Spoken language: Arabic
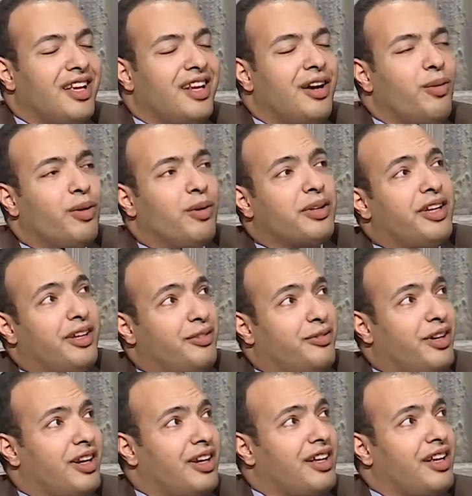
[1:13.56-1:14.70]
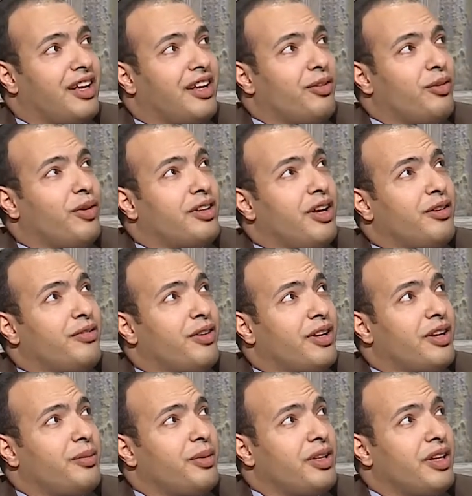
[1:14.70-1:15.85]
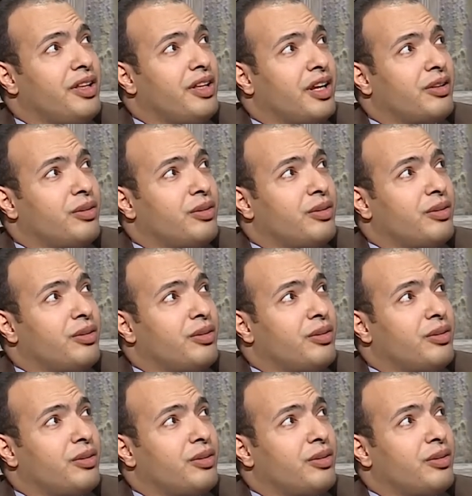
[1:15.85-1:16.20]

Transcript: عليه انت بتستر عليه يعني واضح الفرق بين انك